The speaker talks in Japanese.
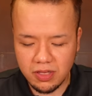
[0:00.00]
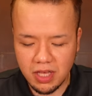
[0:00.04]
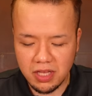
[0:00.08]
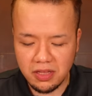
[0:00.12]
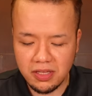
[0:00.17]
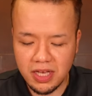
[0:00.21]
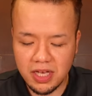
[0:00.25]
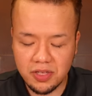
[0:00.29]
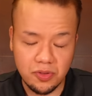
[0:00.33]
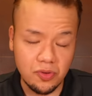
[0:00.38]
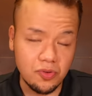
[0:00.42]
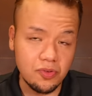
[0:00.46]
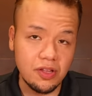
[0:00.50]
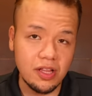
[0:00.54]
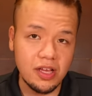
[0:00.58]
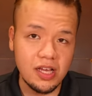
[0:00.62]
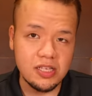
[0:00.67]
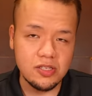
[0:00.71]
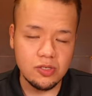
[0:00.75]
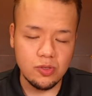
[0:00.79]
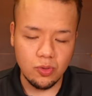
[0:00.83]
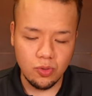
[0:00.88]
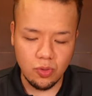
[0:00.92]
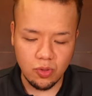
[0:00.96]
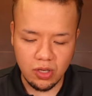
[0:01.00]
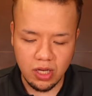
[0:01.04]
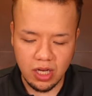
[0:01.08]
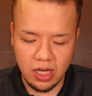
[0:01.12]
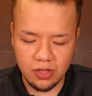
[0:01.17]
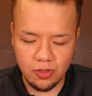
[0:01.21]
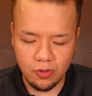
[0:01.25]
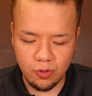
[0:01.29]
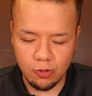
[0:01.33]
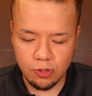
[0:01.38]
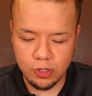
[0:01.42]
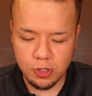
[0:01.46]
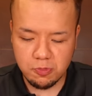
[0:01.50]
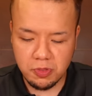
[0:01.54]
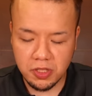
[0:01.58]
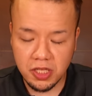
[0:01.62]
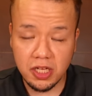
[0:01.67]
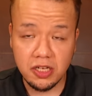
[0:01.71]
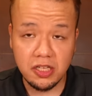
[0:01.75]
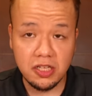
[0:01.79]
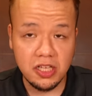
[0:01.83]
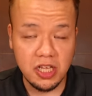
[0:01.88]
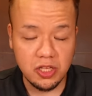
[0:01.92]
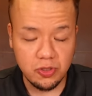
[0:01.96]
店内の内装とか、あの、
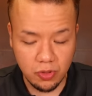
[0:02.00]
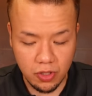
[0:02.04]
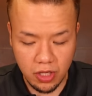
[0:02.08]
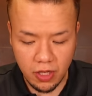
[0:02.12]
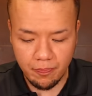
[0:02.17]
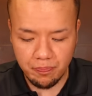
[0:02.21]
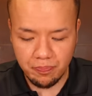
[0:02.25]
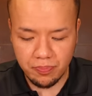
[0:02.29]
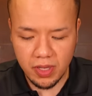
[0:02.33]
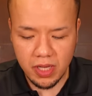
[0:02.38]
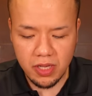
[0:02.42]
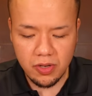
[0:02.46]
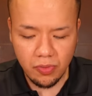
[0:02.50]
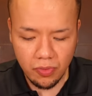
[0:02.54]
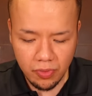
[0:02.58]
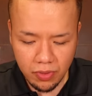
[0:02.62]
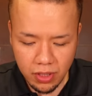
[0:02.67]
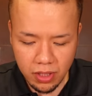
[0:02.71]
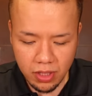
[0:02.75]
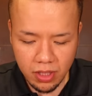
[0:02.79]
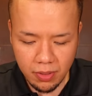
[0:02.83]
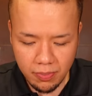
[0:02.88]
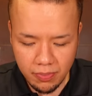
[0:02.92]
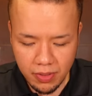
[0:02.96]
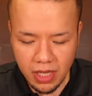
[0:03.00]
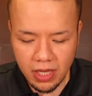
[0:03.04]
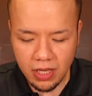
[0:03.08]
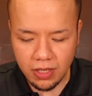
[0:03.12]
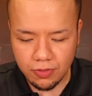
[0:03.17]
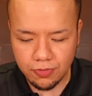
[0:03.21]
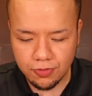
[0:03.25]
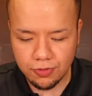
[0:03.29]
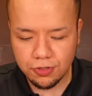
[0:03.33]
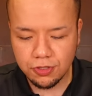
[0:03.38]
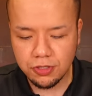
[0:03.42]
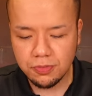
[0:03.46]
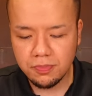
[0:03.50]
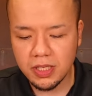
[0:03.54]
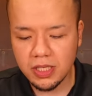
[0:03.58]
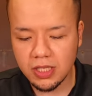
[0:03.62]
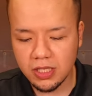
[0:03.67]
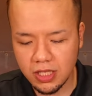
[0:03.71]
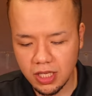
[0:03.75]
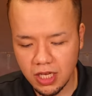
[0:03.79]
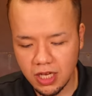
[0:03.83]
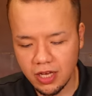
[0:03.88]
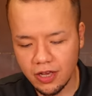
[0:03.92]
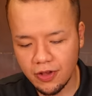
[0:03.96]
ホスピタリティとか、いろんな面含め
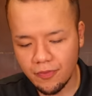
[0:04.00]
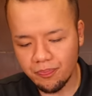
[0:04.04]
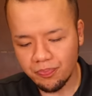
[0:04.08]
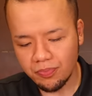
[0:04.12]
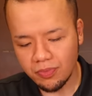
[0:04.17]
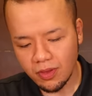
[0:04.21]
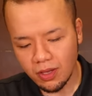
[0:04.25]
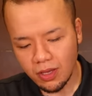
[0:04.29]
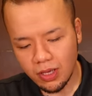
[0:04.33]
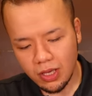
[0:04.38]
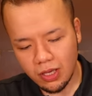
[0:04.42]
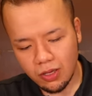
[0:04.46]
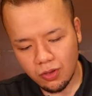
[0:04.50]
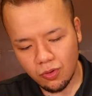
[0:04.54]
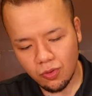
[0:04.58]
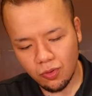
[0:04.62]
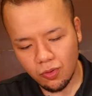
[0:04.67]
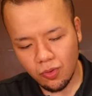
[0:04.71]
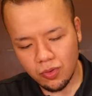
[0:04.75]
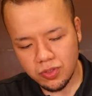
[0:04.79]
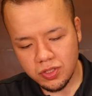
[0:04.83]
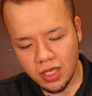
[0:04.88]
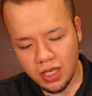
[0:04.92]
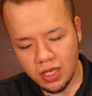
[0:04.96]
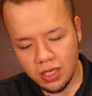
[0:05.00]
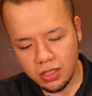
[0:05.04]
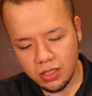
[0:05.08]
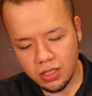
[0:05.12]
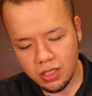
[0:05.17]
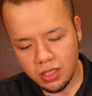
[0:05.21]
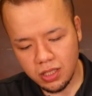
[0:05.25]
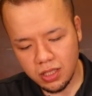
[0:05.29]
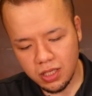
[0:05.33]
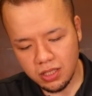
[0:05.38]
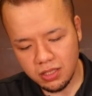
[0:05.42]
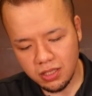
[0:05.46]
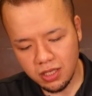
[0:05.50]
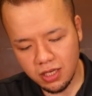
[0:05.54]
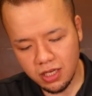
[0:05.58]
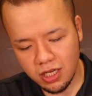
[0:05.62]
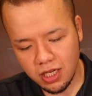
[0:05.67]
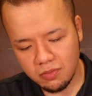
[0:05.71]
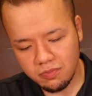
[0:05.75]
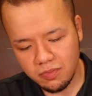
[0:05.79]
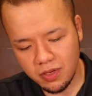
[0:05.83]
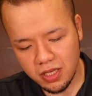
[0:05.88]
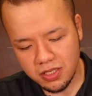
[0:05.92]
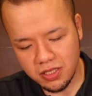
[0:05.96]
て、ここ最近来た
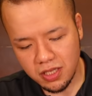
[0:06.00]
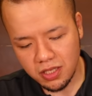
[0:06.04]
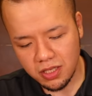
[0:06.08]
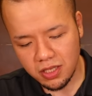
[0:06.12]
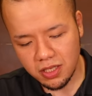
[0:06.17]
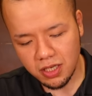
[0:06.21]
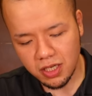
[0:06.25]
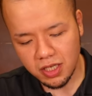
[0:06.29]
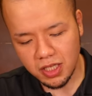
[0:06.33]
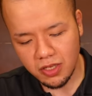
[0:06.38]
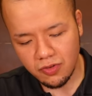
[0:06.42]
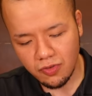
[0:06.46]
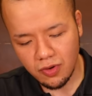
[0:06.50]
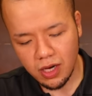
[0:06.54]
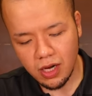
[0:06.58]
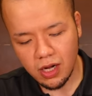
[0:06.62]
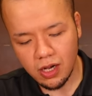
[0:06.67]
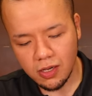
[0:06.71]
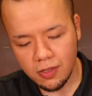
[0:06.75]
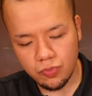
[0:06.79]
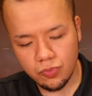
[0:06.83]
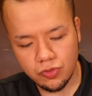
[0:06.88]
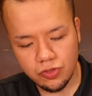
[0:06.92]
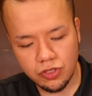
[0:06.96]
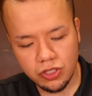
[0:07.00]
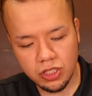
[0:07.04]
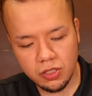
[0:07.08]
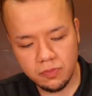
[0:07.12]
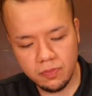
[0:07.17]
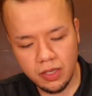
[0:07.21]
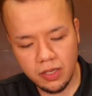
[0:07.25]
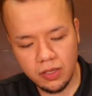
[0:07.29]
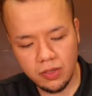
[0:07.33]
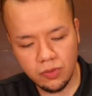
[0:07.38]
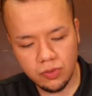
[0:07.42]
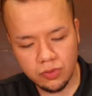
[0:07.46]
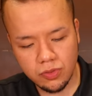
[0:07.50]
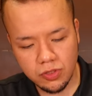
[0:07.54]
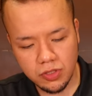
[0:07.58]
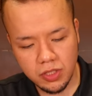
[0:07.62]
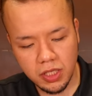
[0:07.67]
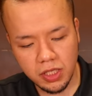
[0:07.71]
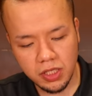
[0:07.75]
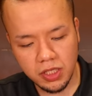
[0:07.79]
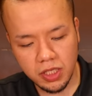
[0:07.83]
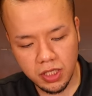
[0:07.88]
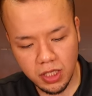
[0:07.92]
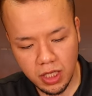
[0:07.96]
ラーメン屋さんの中では、娘を
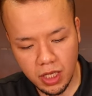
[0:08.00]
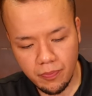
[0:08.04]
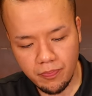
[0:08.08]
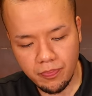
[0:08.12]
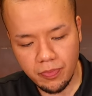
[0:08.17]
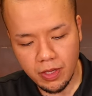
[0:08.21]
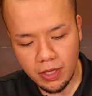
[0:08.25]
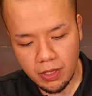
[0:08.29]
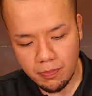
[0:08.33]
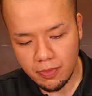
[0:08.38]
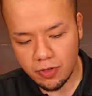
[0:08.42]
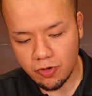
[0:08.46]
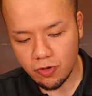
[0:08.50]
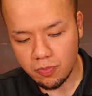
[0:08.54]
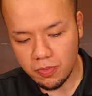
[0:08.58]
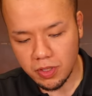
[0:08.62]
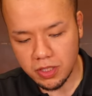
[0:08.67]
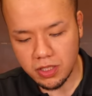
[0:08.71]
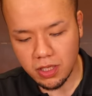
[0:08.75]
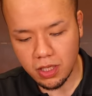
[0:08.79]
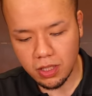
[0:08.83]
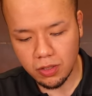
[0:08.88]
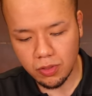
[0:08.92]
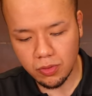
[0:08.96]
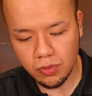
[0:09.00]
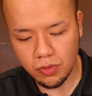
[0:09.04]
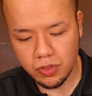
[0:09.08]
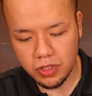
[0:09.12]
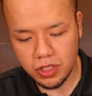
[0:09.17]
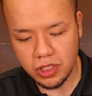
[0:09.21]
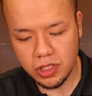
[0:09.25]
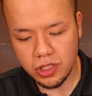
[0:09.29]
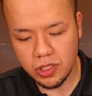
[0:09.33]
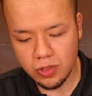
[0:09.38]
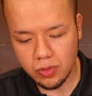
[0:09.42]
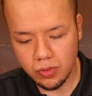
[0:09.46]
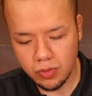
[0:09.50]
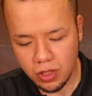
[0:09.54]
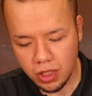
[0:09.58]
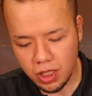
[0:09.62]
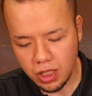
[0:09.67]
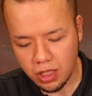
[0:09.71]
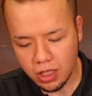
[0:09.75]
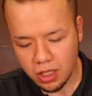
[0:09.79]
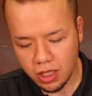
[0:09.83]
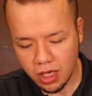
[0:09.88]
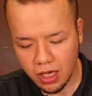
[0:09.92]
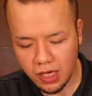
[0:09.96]
連れてね、嫁さんと一緒
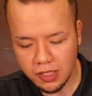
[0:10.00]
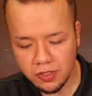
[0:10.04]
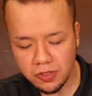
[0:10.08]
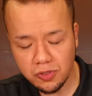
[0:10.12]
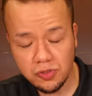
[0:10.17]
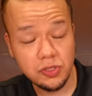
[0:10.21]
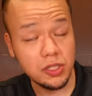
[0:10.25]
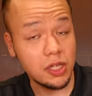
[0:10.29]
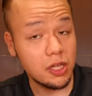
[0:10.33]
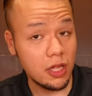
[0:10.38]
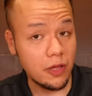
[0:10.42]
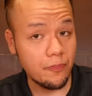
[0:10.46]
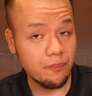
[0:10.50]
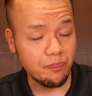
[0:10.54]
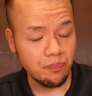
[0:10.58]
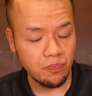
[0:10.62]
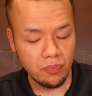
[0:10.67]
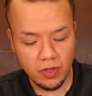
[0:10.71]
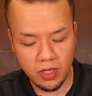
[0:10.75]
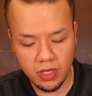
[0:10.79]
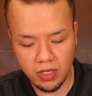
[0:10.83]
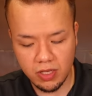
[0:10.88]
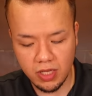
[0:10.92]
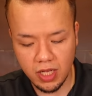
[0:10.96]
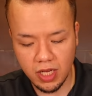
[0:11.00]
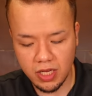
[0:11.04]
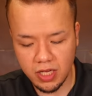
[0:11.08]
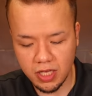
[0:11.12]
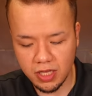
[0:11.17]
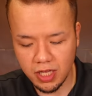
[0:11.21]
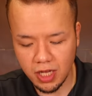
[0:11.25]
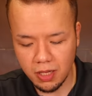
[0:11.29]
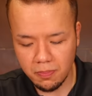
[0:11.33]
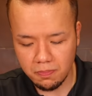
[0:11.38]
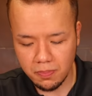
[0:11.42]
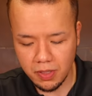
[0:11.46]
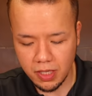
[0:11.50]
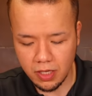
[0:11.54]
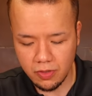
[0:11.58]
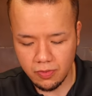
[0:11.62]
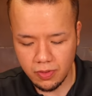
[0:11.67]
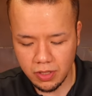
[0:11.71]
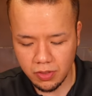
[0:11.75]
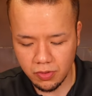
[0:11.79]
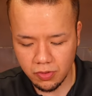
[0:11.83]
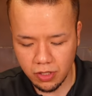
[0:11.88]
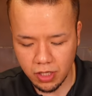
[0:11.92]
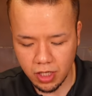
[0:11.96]
に家族でね、来たい
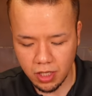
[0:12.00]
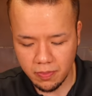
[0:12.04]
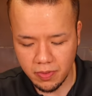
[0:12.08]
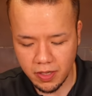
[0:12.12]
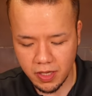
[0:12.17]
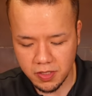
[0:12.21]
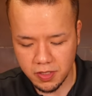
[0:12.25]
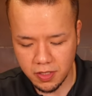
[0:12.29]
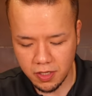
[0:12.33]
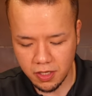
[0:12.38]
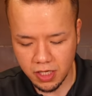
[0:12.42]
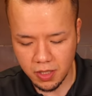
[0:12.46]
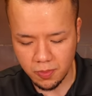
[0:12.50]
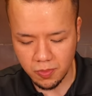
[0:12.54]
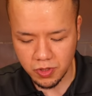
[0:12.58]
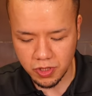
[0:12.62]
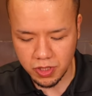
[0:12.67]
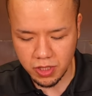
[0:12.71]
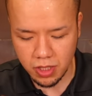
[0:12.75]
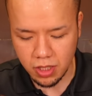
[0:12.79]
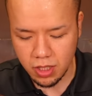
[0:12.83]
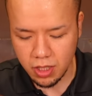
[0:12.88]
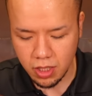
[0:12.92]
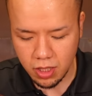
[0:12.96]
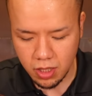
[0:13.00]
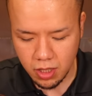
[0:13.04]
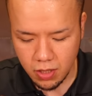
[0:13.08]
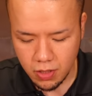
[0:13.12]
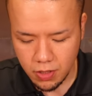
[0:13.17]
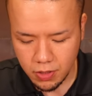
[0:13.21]
ナンバーワンのラーメン屋さんかもしれない。